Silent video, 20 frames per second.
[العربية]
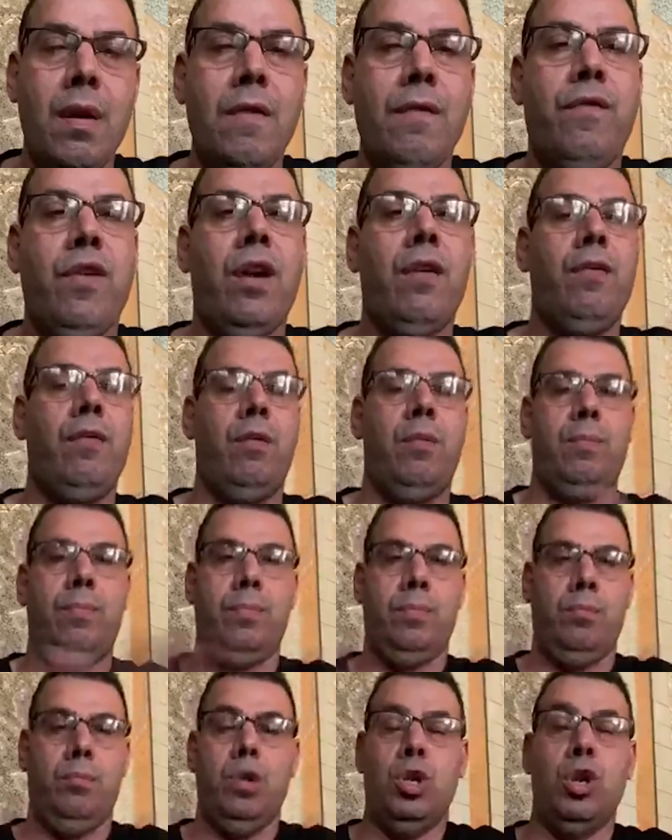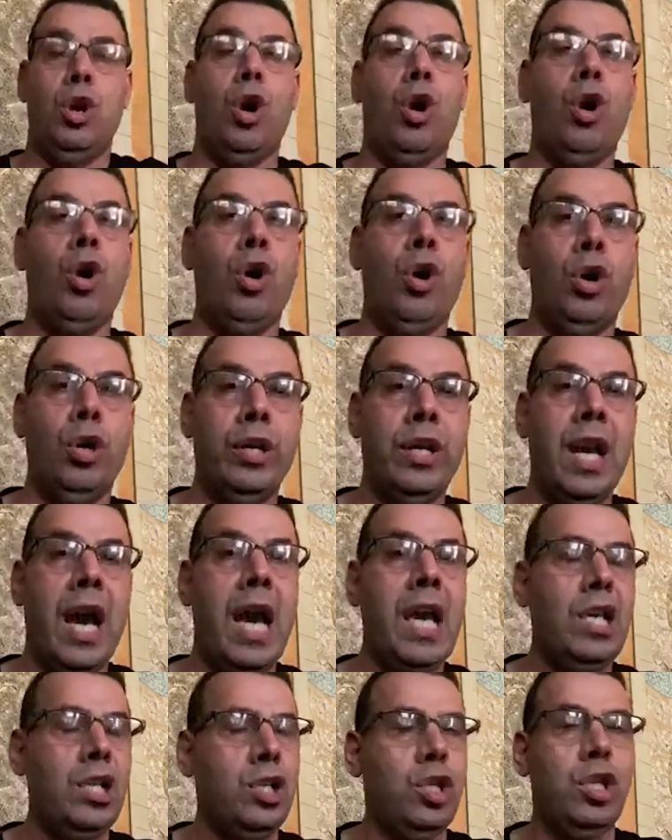فمن هون
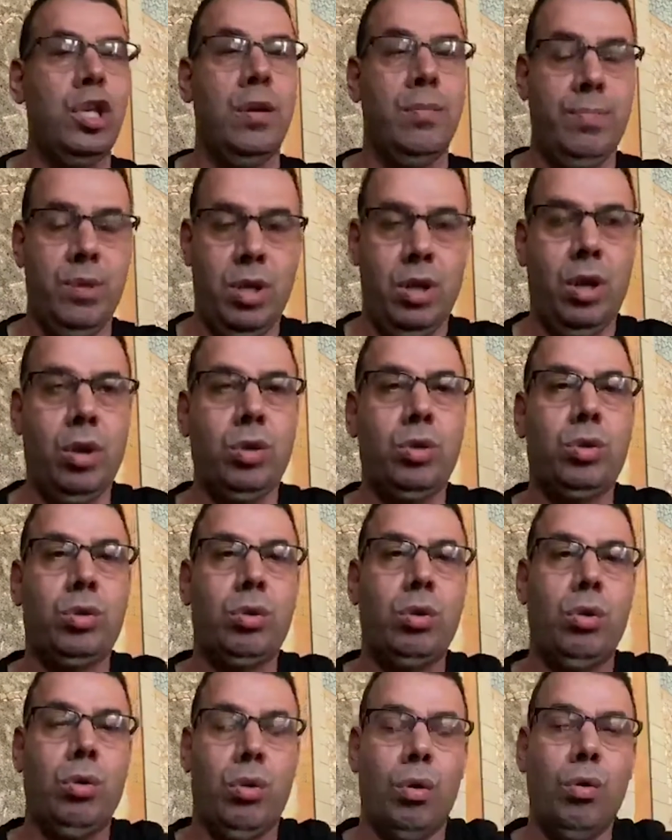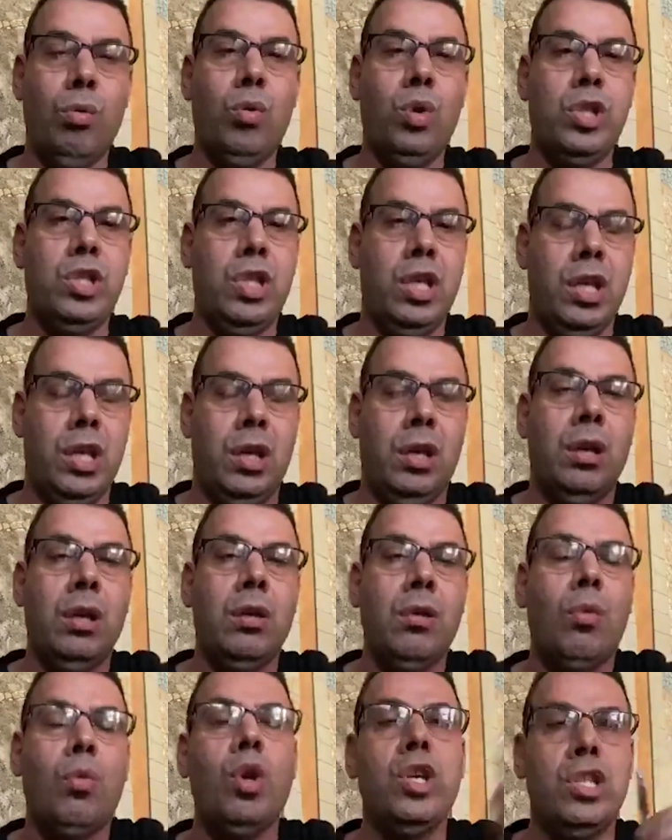اي شيء بنحطه وجهه
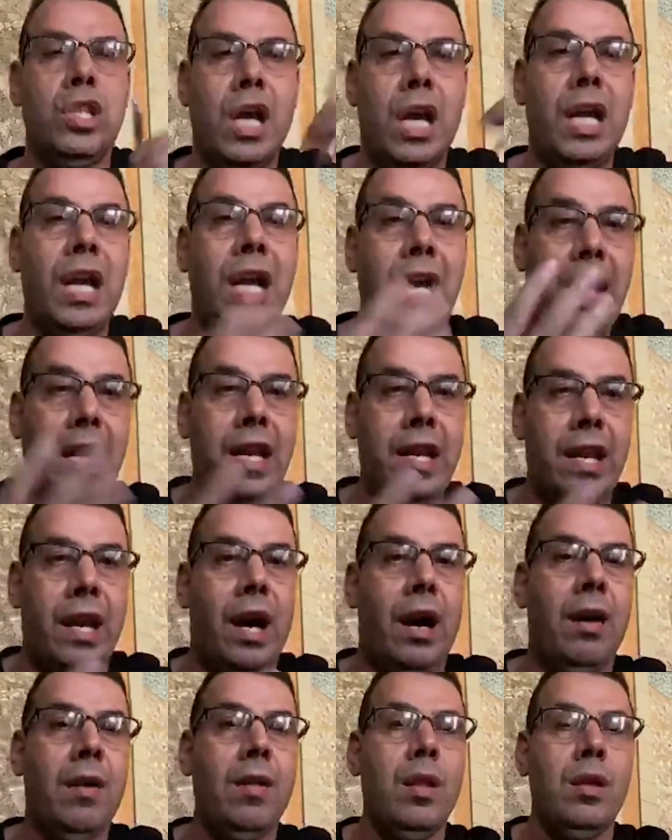وجهه لإلنا